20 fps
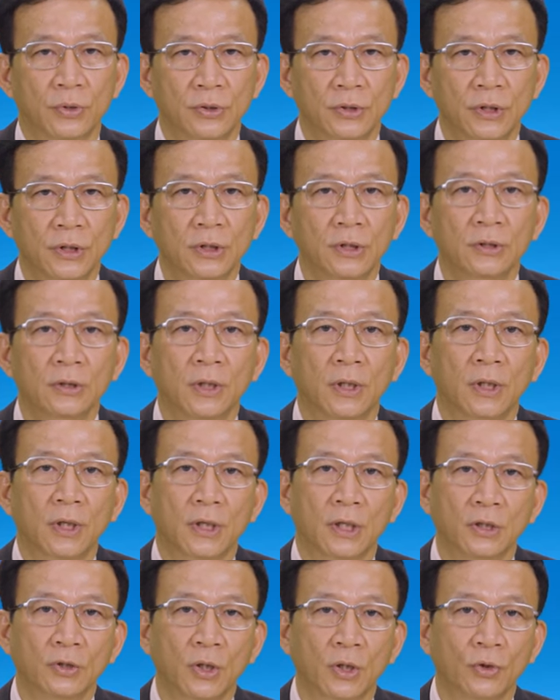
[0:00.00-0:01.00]
như
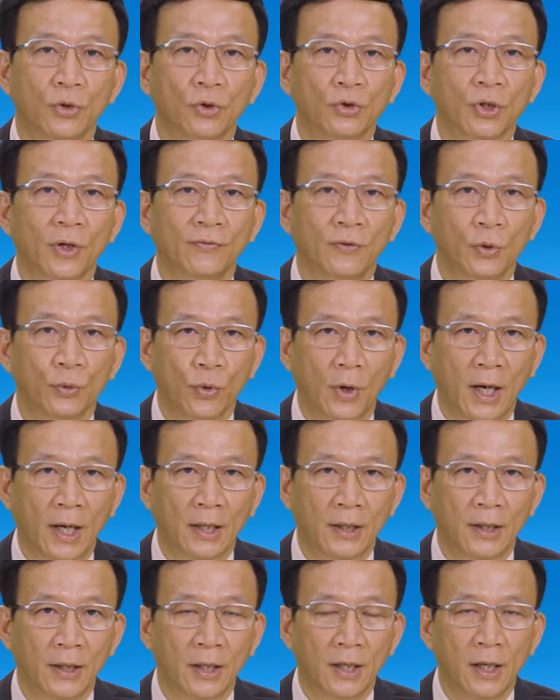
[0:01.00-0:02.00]
kỹ thuật nội soi phế
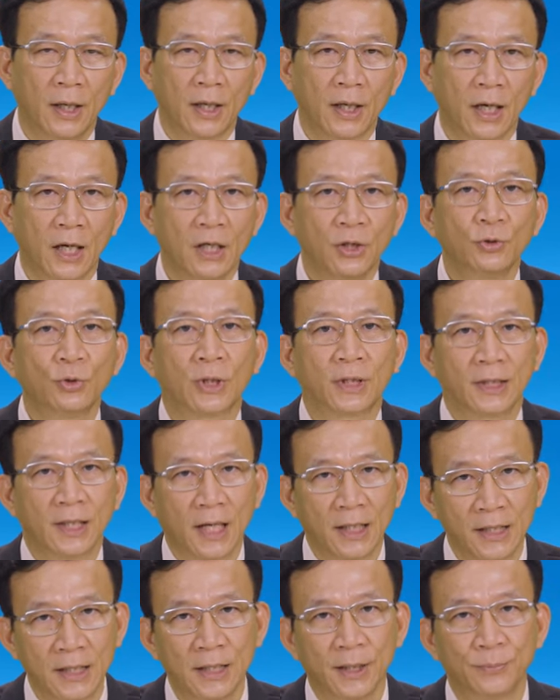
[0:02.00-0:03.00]
quản, các kỹ thuật
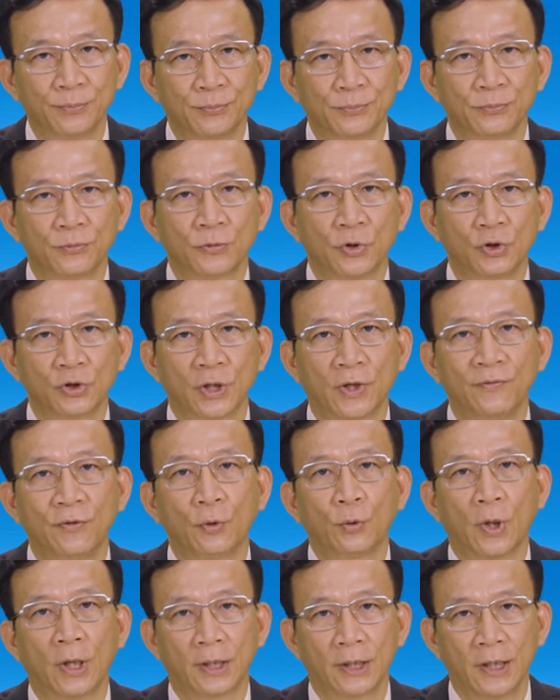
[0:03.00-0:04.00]
can thiệp, nội soi
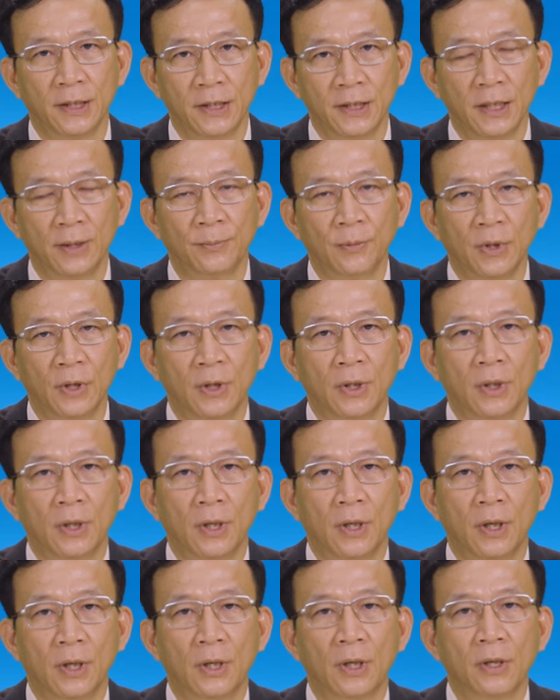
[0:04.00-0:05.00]
phế quản can thiệp,
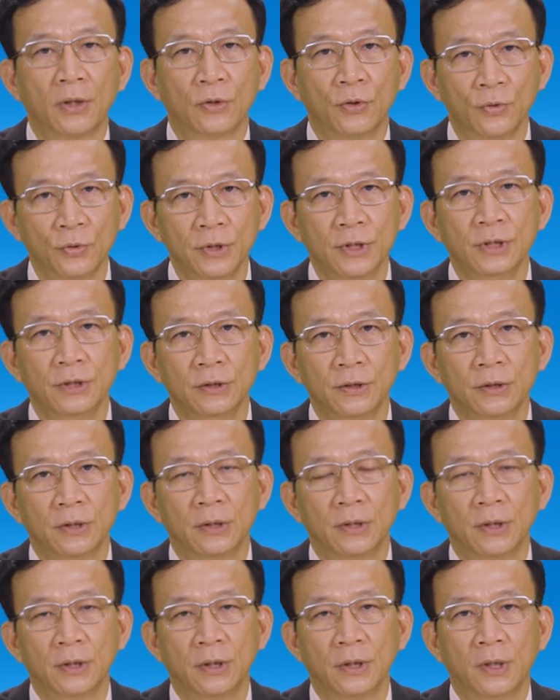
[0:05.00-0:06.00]
à, cũng như
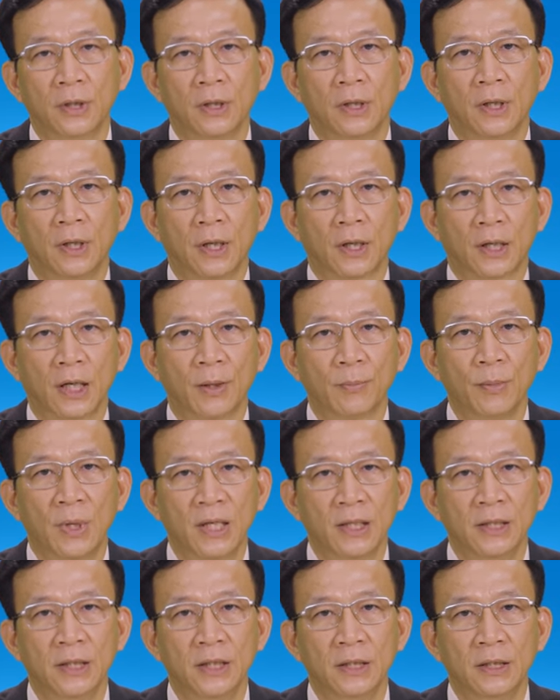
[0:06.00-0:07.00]
à, các
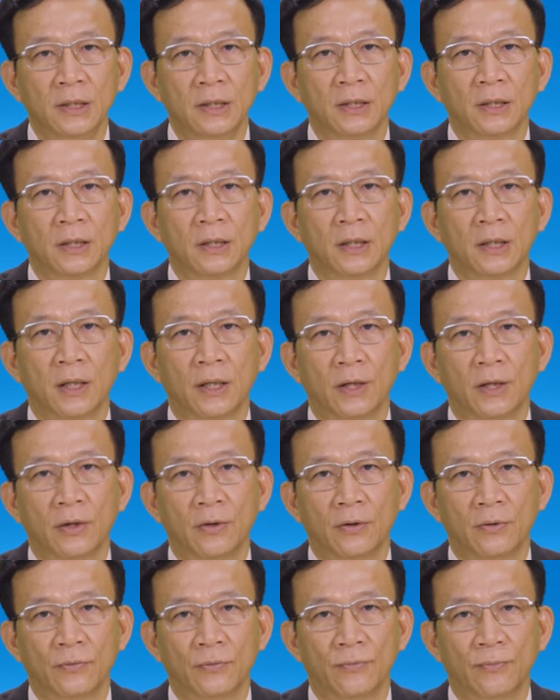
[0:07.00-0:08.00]
bệnh lý uh,
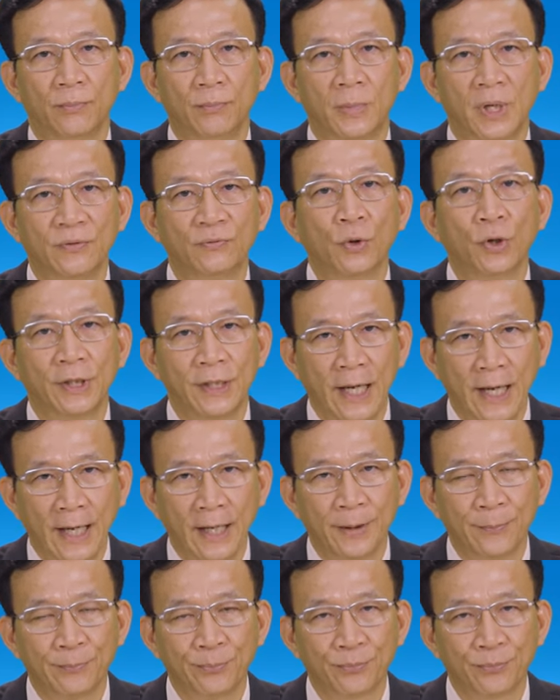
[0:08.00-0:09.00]
bệnh phổi kẽ.